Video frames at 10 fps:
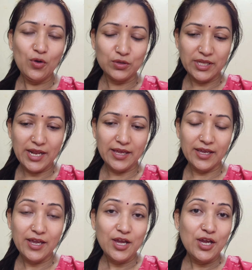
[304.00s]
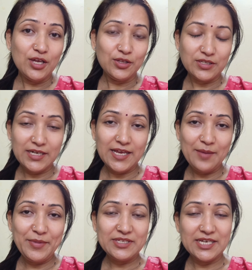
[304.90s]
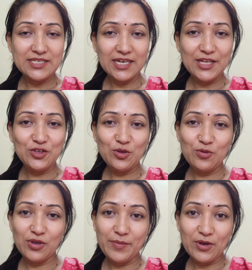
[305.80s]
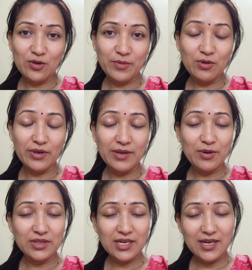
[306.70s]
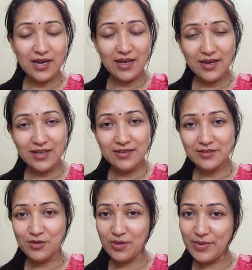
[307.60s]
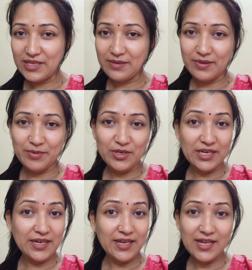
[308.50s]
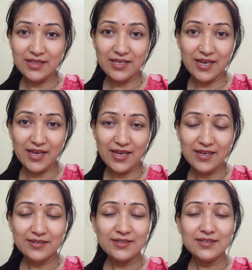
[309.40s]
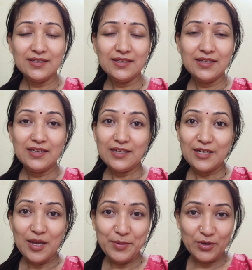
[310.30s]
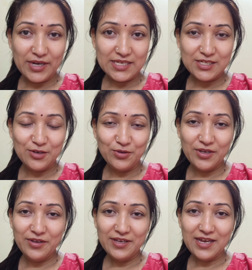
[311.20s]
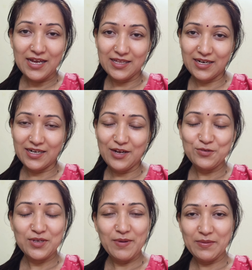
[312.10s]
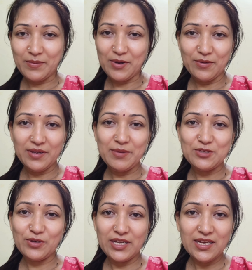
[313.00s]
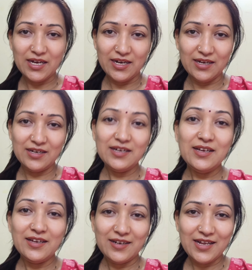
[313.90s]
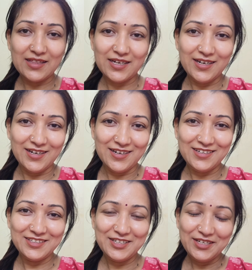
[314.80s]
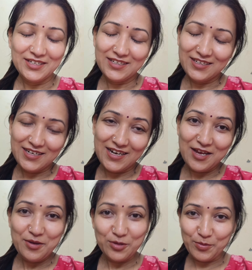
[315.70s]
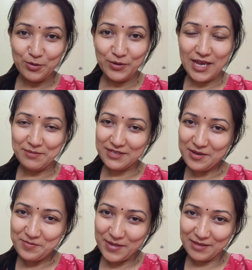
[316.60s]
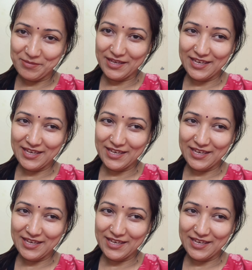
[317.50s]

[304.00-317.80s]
वो होते रहेंगे तो चलिए अब मैं चेंज कर लेती हूँ क्योंकि मेरे को भी हो गई वो थकान क्योंकि मेरी तबीयत भी ठीक नहीं रहती है मैं थोड़ा रेस्ट करूँगी आधा घंटा उसके बाद में बनाऊँगी बच्चों के लिए खाना रात का डिनर है ना तो मिलूँगी आपसे बाद